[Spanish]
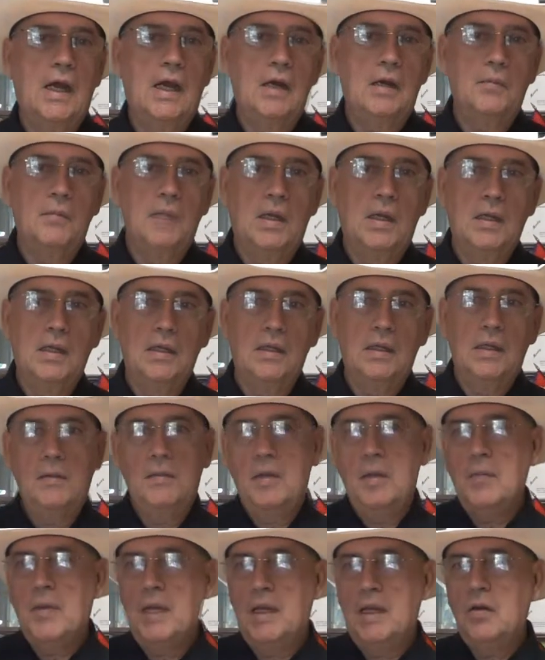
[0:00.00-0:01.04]
armas. Y
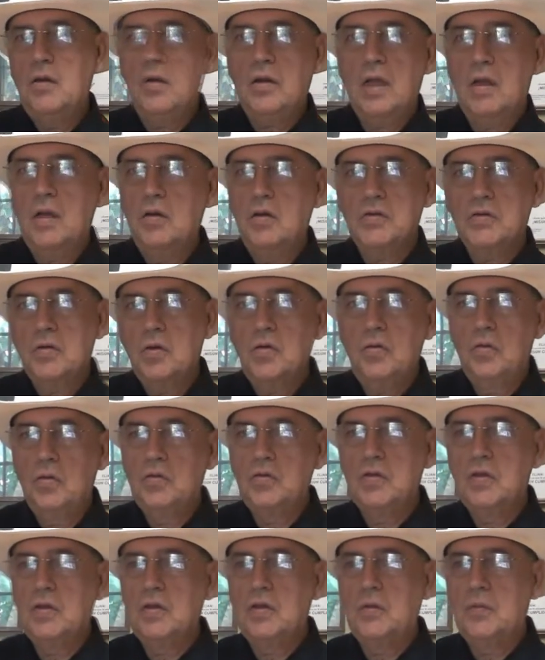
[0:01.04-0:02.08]
me imagino que en otros
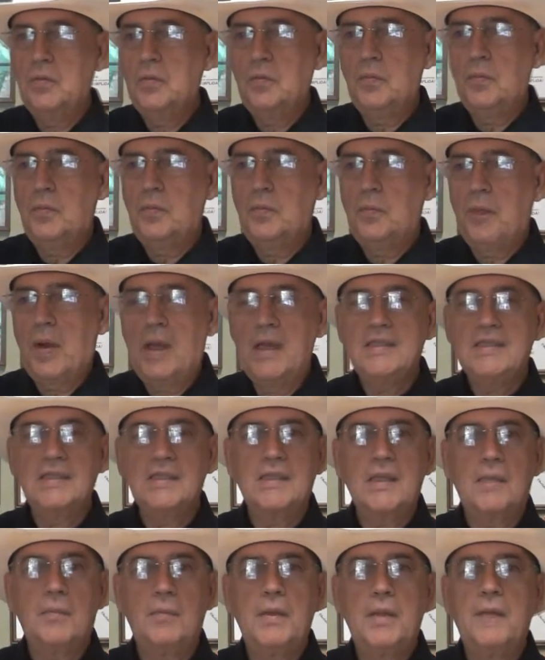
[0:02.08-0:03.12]

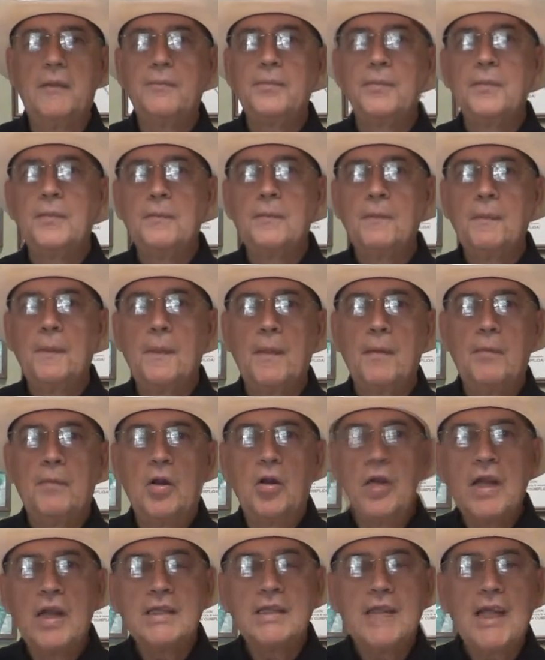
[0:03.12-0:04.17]
países también.
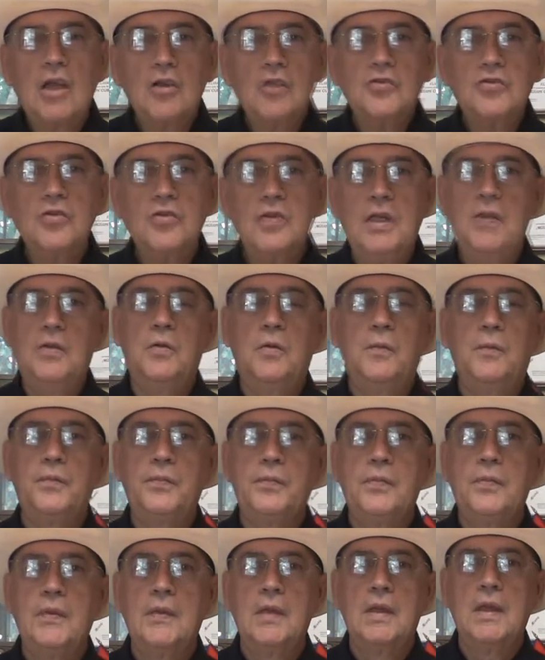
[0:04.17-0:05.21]
Pero en Estados Unidos
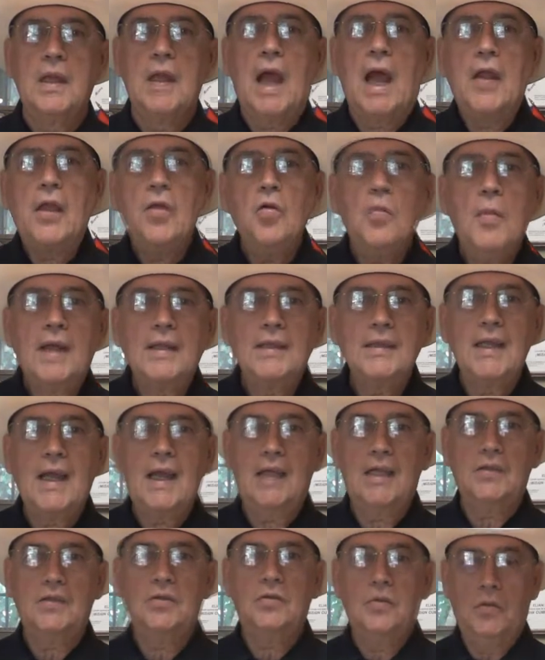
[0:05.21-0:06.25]
hay un
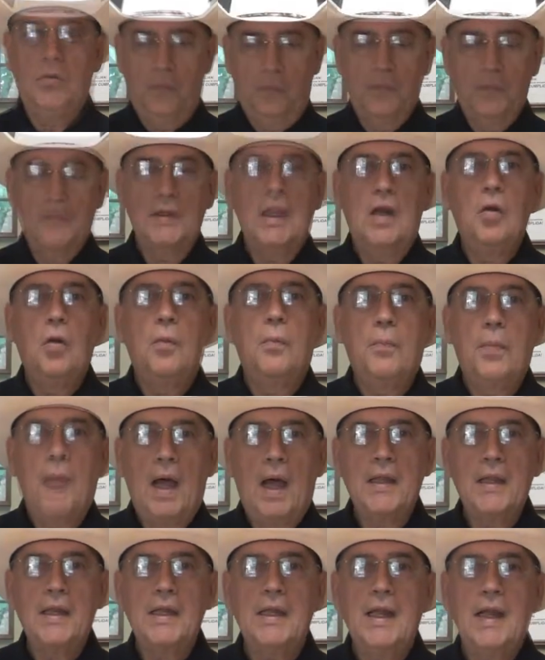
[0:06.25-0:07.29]
mandato de los
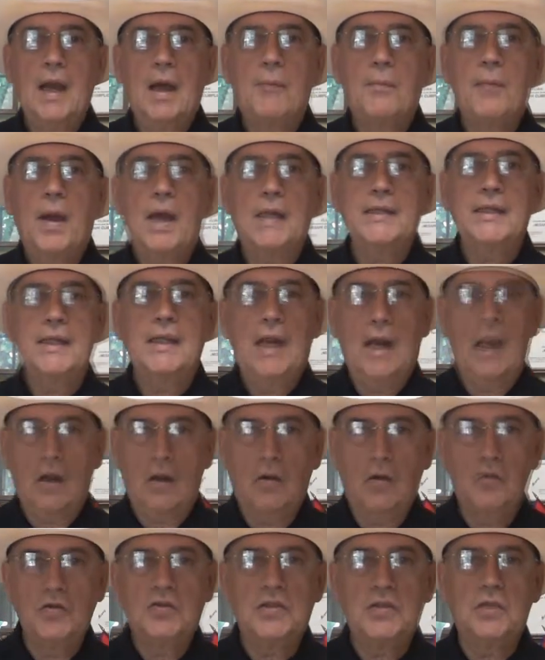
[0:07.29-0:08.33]
padres de la patria y de la
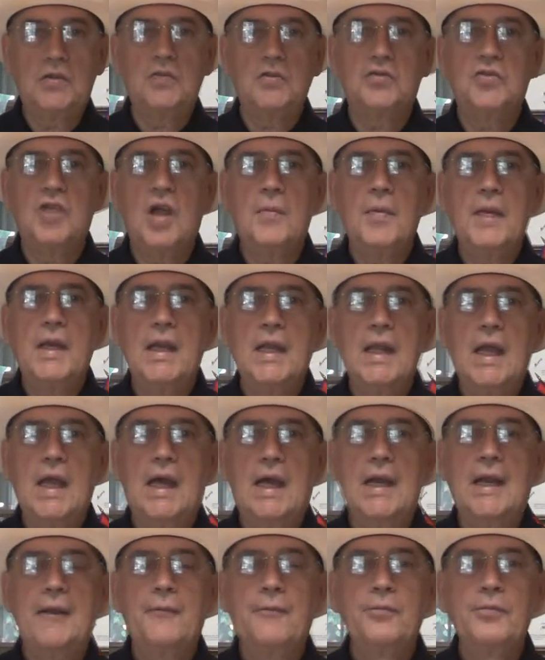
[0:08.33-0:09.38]
Constitución
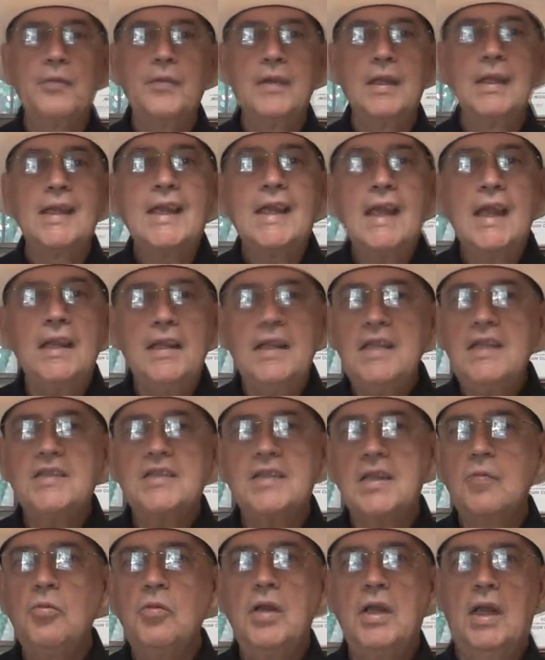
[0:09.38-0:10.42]
americana que
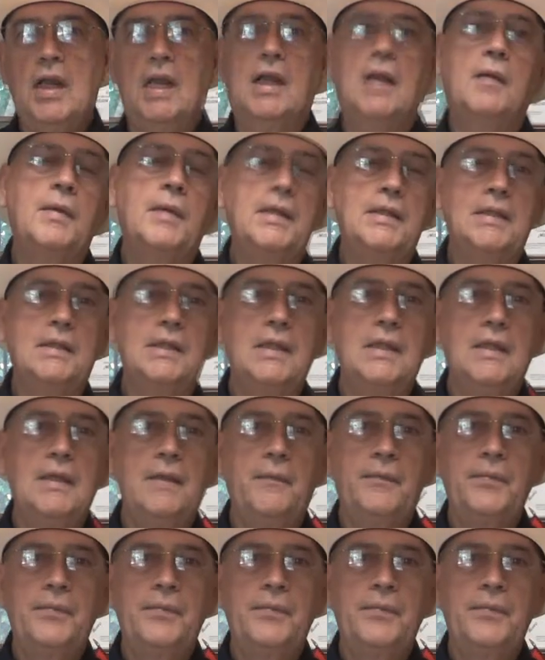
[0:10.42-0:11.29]
dice muy claramente